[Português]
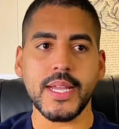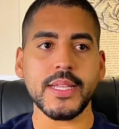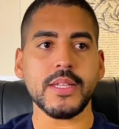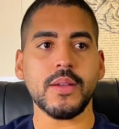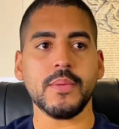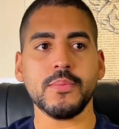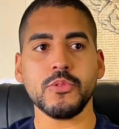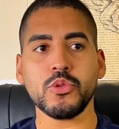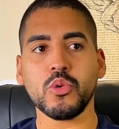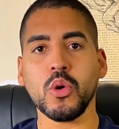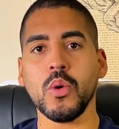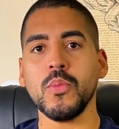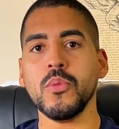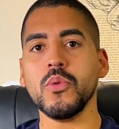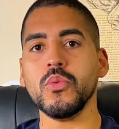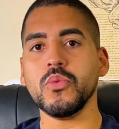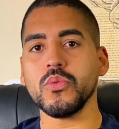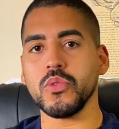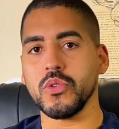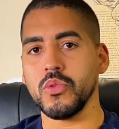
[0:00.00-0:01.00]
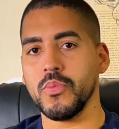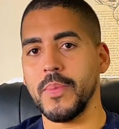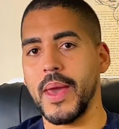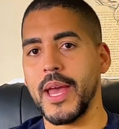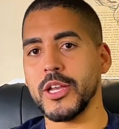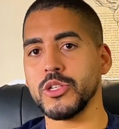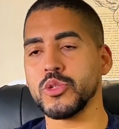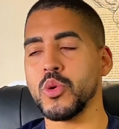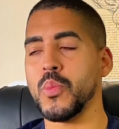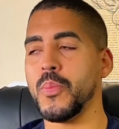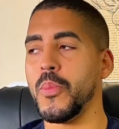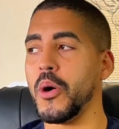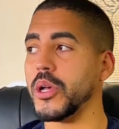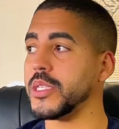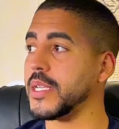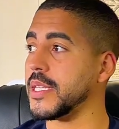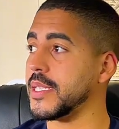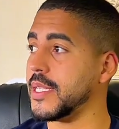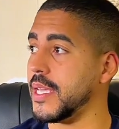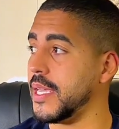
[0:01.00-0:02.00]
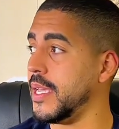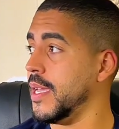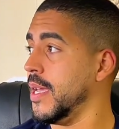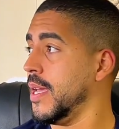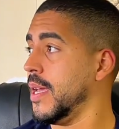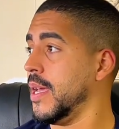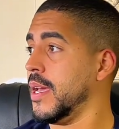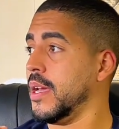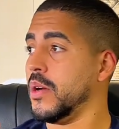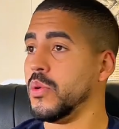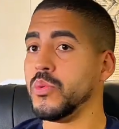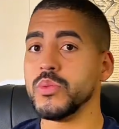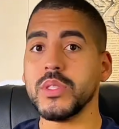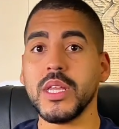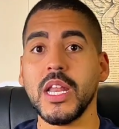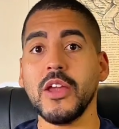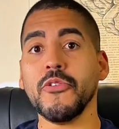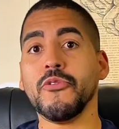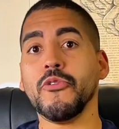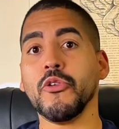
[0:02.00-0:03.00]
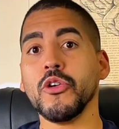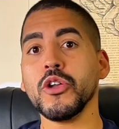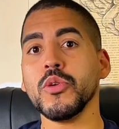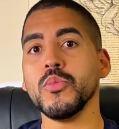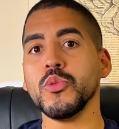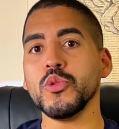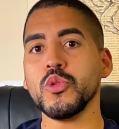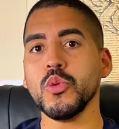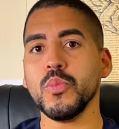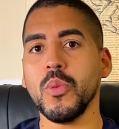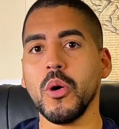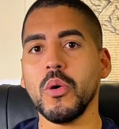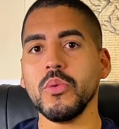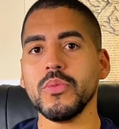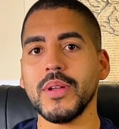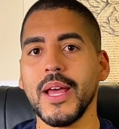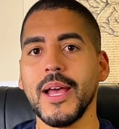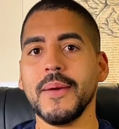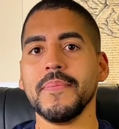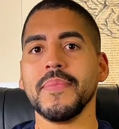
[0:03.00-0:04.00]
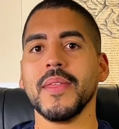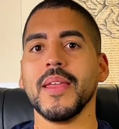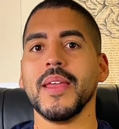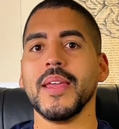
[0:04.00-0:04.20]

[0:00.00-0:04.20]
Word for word: Então é muito comum que o médico possa ter um telefone muito bom, né?